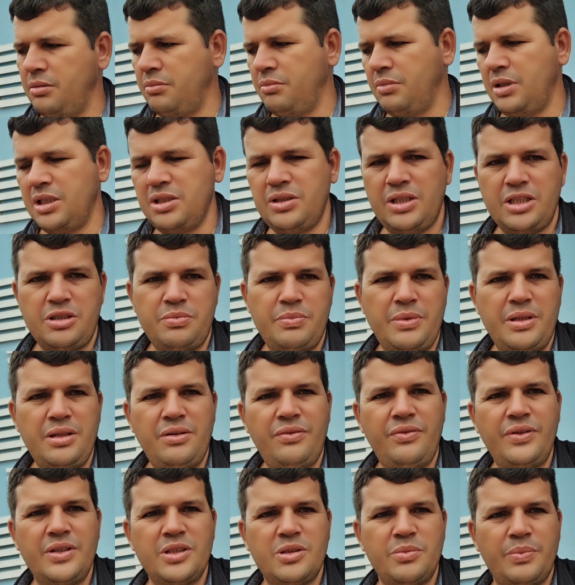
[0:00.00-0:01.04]
Mas acho meio
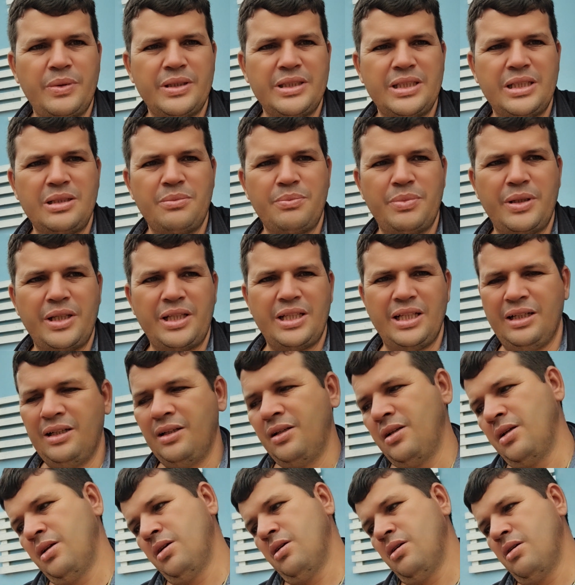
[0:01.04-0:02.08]
difícil o passarinho peitar.
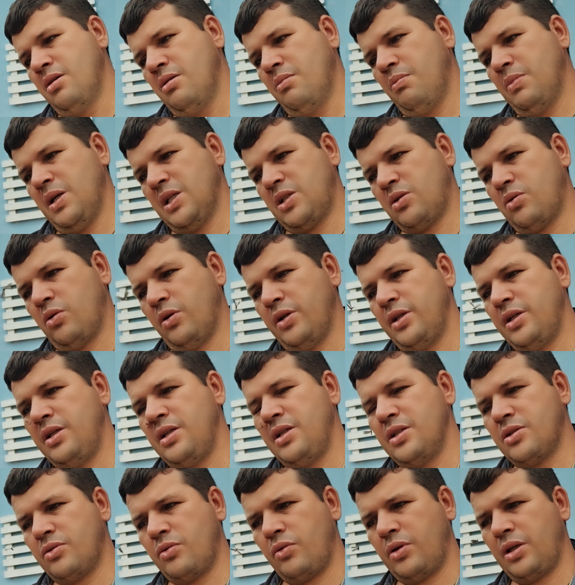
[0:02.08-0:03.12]
Mas corre
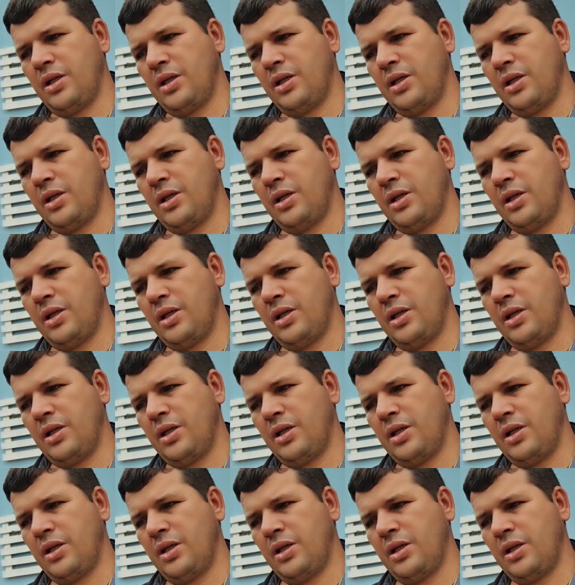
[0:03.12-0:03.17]
risco,